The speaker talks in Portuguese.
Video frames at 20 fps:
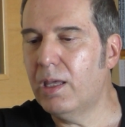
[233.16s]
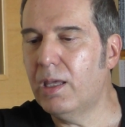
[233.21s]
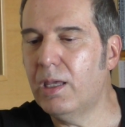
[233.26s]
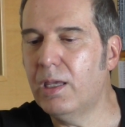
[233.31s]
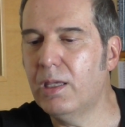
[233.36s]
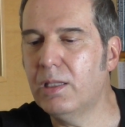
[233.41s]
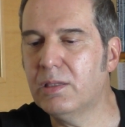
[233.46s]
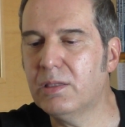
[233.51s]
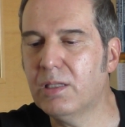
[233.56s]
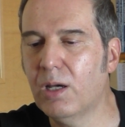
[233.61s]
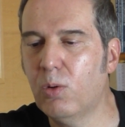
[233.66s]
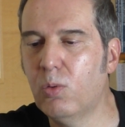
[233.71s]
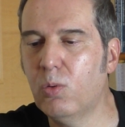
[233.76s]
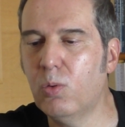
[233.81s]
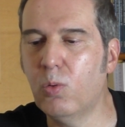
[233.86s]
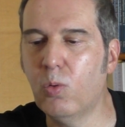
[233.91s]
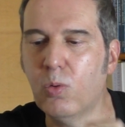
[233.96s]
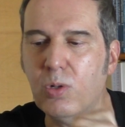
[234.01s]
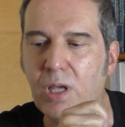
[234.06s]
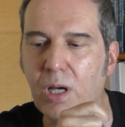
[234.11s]

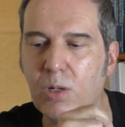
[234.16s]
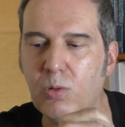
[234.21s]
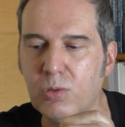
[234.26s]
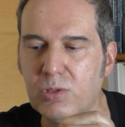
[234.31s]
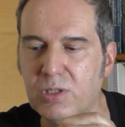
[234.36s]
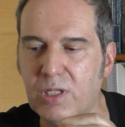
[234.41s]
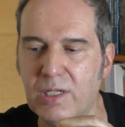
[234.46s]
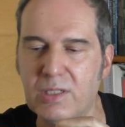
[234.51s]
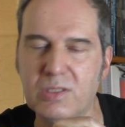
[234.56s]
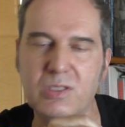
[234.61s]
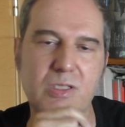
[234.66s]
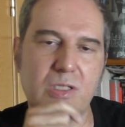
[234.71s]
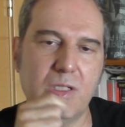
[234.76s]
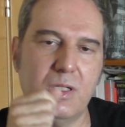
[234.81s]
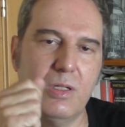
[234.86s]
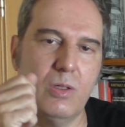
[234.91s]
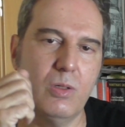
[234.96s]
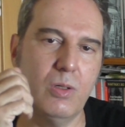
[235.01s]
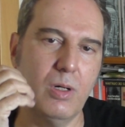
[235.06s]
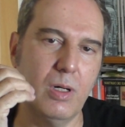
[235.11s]
Então, o que
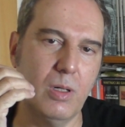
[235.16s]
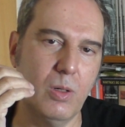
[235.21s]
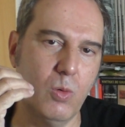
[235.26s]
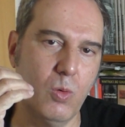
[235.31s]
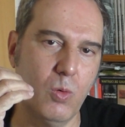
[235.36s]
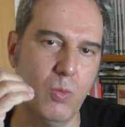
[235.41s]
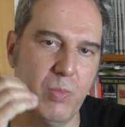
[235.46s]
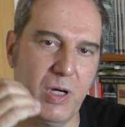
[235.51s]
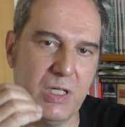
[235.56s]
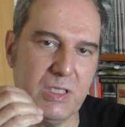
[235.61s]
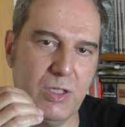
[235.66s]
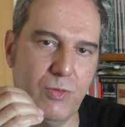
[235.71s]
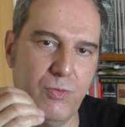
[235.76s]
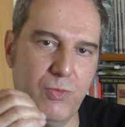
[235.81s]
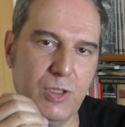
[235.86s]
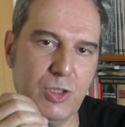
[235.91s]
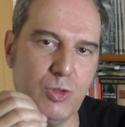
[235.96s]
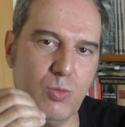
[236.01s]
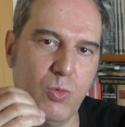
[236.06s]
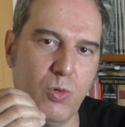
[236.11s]
acontece? O
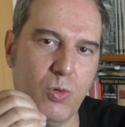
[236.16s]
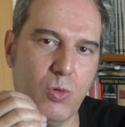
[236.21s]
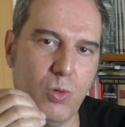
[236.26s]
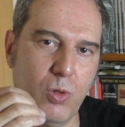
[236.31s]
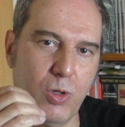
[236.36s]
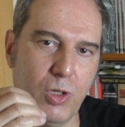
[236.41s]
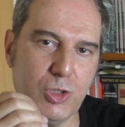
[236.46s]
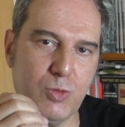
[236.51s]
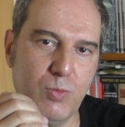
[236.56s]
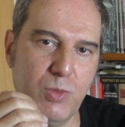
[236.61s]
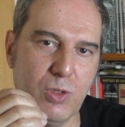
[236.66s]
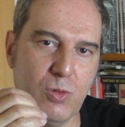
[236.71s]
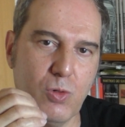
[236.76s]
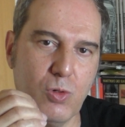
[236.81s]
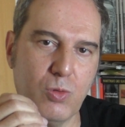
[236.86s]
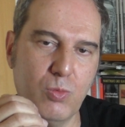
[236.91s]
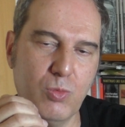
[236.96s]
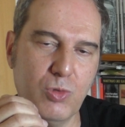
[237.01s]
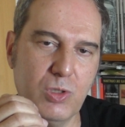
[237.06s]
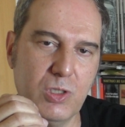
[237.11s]
pacifismo cósmico,
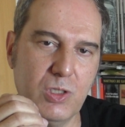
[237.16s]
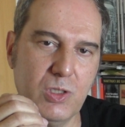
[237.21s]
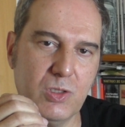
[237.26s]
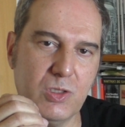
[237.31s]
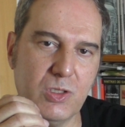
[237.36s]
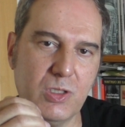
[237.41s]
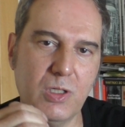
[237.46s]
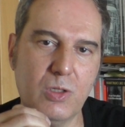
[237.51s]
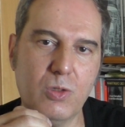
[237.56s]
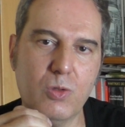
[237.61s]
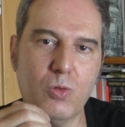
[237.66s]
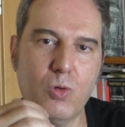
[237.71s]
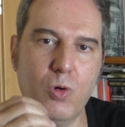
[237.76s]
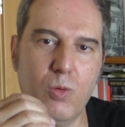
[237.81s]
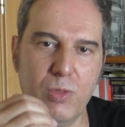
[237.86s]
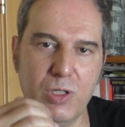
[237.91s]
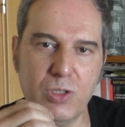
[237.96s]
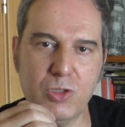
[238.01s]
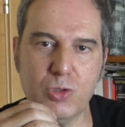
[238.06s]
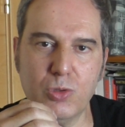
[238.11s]
como disse,
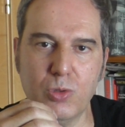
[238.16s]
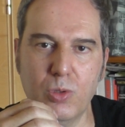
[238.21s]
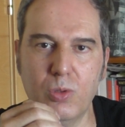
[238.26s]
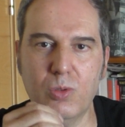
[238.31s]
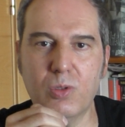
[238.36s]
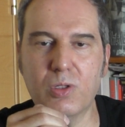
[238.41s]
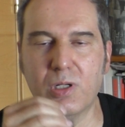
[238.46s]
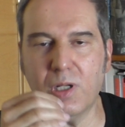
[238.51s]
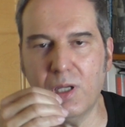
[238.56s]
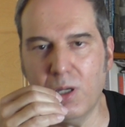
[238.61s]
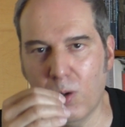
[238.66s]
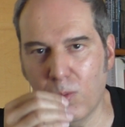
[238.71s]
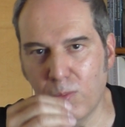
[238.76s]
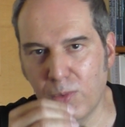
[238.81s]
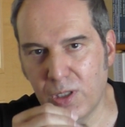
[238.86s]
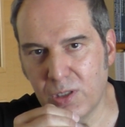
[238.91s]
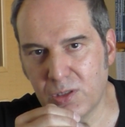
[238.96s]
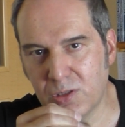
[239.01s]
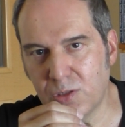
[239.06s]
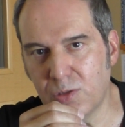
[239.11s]
começou
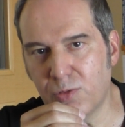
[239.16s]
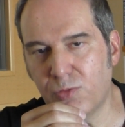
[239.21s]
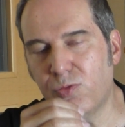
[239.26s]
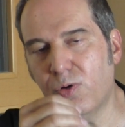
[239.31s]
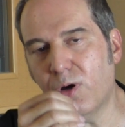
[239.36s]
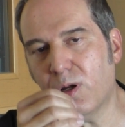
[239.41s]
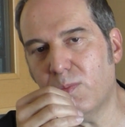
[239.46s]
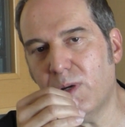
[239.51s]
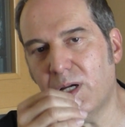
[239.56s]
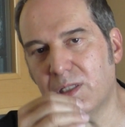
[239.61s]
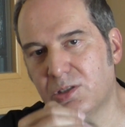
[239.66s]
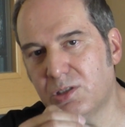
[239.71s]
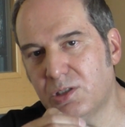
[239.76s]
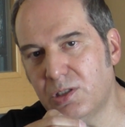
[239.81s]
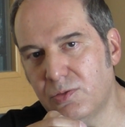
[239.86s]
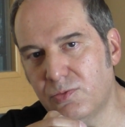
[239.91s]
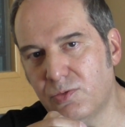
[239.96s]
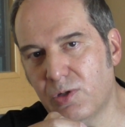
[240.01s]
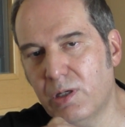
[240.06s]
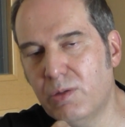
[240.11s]
realmente de forma
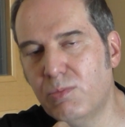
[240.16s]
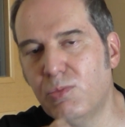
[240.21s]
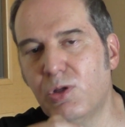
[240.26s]
ativa em